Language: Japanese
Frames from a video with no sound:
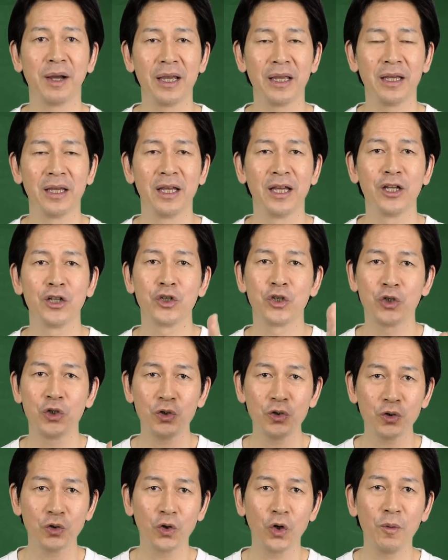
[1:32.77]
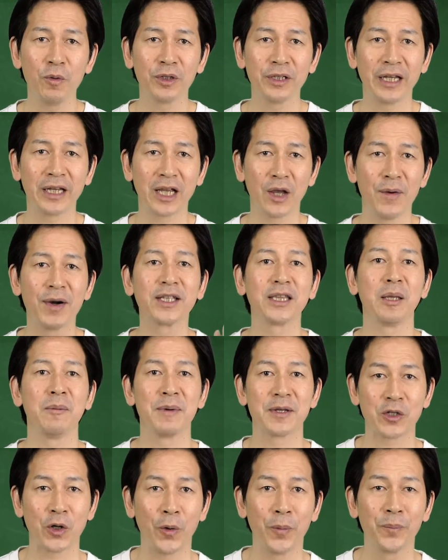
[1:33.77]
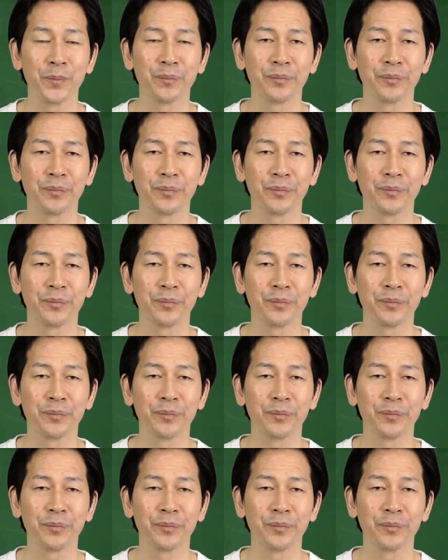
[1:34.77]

合、中項目で一回分けてみましょう。